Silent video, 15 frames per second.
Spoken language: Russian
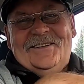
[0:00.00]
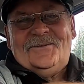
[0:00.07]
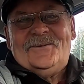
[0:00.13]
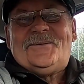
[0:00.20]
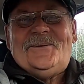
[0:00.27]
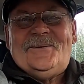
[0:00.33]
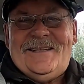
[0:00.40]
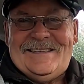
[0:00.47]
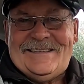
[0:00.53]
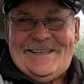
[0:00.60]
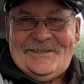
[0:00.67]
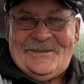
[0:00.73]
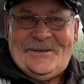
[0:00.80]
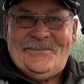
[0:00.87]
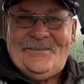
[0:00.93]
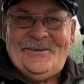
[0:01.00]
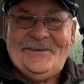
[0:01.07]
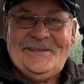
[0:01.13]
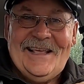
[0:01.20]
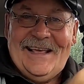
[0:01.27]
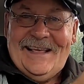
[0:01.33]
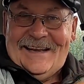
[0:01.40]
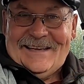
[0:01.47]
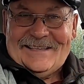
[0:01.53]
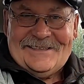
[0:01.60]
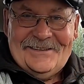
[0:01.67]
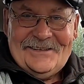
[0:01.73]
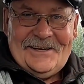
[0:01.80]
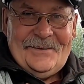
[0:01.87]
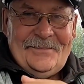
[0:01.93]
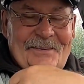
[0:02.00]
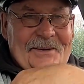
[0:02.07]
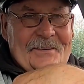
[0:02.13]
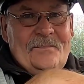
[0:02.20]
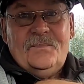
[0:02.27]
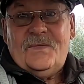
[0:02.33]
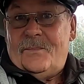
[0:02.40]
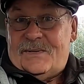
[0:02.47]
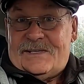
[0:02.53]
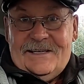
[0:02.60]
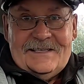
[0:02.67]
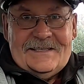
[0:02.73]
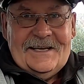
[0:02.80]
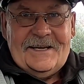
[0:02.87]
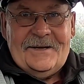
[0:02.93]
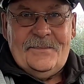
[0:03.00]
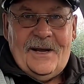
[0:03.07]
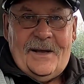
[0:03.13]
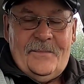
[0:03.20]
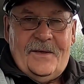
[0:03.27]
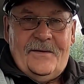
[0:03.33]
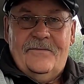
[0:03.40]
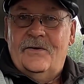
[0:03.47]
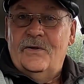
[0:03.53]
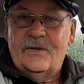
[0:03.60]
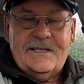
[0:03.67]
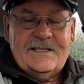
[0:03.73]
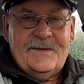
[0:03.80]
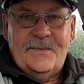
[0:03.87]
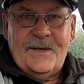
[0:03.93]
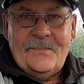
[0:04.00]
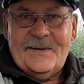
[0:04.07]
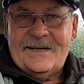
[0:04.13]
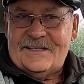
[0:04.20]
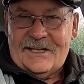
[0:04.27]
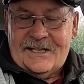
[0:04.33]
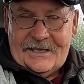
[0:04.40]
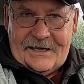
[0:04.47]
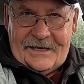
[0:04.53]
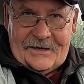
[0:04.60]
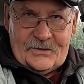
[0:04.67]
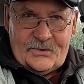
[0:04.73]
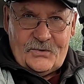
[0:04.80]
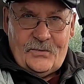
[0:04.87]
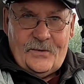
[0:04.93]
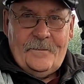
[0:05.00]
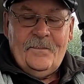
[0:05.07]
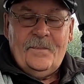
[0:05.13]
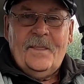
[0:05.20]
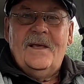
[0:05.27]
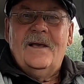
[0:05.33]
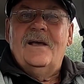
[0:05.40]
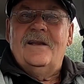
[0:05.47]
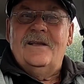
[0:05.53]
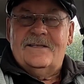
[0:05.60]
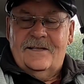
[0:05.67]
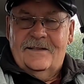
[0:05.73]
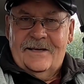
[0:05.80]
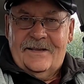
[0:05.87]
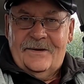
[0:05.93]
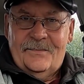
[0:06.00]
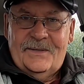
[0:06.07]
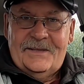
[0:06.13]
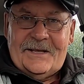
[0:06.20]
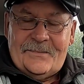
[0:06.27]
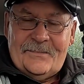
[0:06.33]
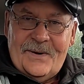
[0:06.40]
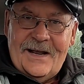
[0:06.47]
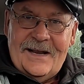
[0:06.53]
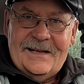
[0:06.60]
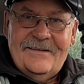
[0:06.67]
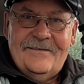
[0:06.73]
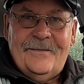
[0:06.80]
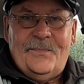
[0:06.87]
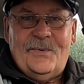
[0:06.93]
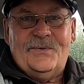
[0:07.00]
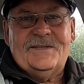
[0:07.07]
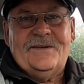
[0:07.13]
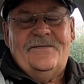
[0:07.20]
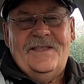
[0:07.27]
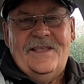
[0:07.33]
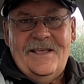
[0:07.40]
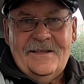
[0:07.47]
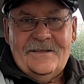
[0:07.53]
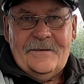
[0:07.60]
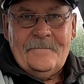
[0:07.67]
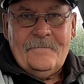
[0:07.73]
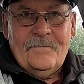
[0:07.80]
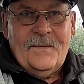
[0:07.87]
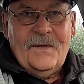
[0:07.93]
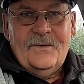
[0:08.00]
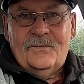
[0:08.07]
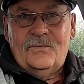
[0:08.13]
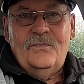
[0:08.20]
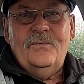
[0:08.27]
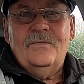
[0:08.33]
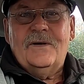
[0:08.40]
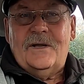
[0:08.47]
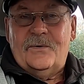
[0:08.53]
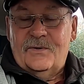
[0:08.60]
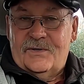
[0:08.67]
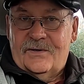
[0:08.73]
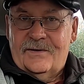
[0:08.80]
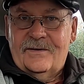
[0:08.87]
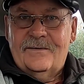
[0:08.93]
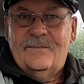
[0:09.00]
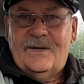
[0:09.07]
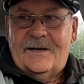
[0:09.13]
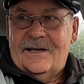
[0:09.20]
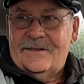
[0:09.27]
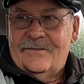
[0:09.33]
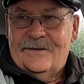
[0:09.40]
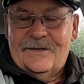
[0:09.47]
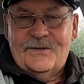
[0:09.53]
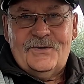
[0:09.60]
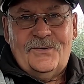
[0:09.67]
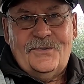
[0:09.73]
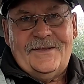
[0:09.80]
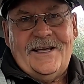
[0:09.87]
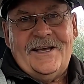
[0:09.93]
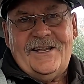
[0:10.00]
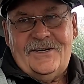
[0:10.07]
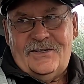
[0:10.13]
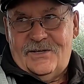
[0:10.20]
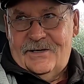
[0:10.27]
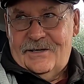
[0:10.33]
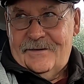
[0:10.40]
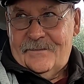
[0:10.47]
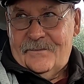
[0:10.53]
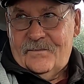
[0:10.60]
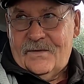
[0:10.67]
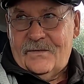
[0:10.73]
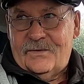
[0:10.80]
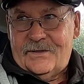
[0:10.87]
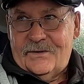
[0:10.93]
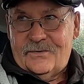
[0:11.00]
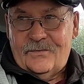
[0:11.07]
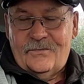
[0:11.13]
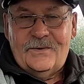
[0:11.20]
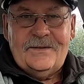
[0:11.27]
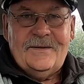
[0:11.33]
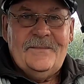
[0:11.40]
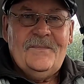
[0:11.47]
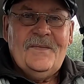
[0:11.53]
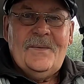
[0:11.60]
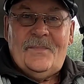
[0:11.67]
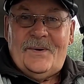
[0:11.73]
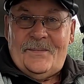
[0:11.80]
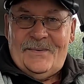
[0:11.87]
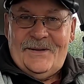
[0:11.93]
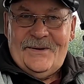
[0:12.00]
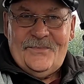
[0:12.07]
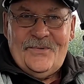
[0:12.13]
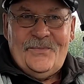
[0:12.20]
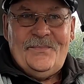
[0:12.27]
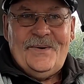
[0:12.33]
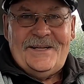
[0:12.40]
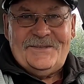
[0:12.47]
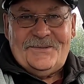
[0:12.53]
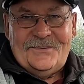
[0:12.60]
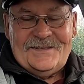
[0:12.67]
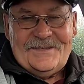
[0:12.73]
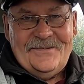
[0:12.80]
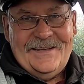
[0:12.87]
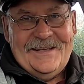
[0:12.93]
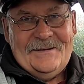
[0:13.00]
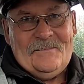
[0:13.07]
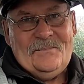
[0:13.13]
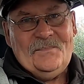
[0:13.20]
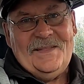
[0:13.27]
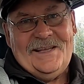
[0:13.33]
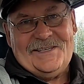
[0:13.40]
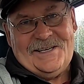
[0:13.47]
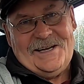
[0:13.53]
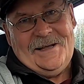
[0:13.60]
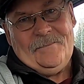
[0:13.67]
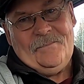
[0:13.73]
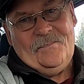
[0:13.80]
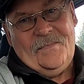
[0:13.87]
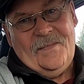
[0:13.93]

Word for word: Ну что, дескать, чтобы он ей резал грибы. Пошли за грибами. Вилка себя показала хорошо. Резала грибы нормально, вопросов нет. Ну, короче, мы радовались, что так решили вот эту вот проблему отсутствия ножа.